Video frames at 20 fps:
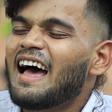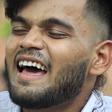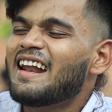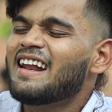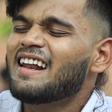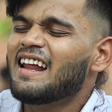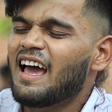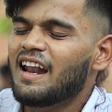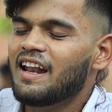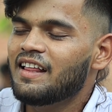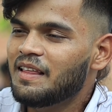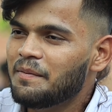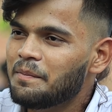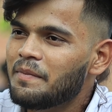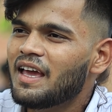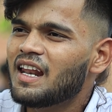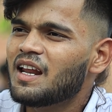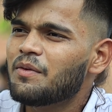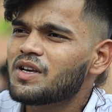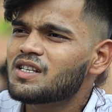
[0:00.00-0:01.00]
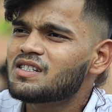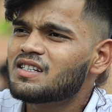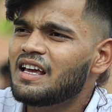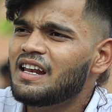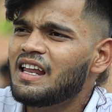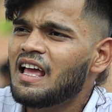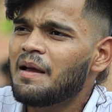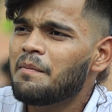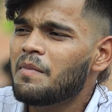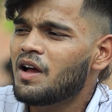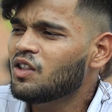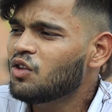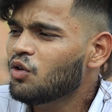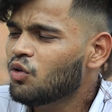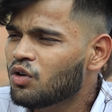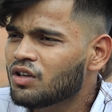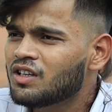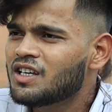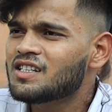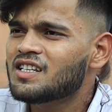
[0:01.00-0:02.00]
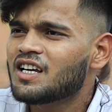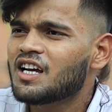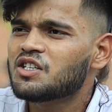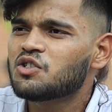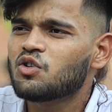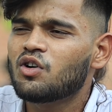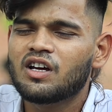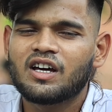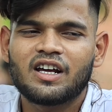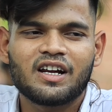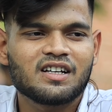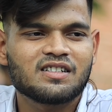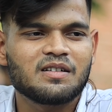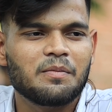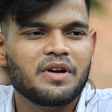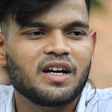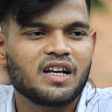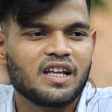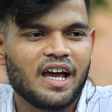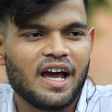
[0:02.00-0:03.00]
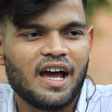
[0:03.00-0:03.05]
अरे रहने दे मेरे बस की नहीं है मैंने तो खुद किसी का चोरी करके सबमिट